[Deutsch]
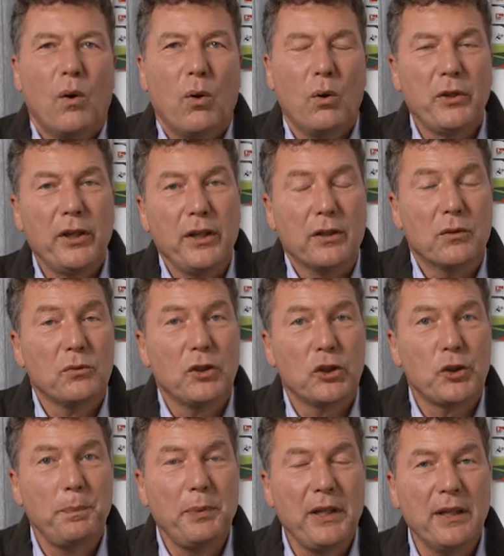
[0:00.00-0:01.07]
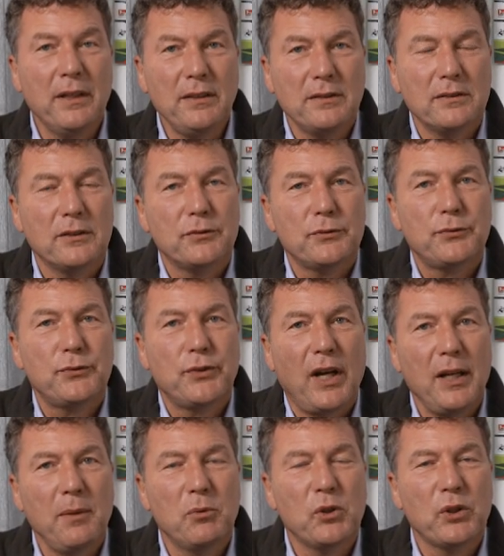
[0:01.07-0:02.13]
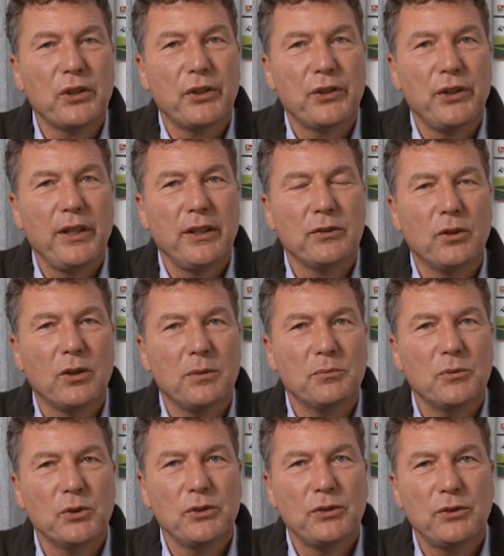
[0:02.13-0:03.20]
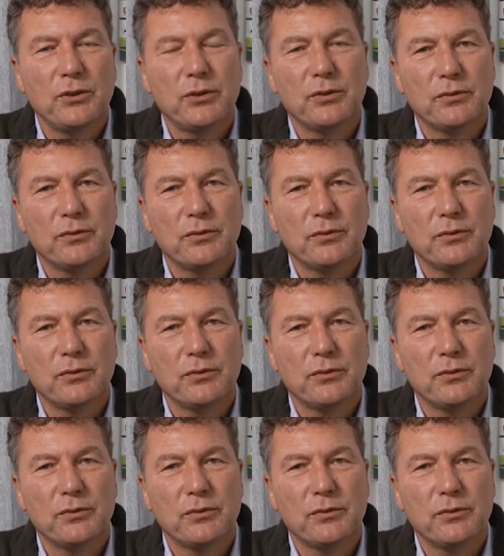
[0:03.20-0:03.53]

Okay, und das Spiel Freiburg gegen Dortmund.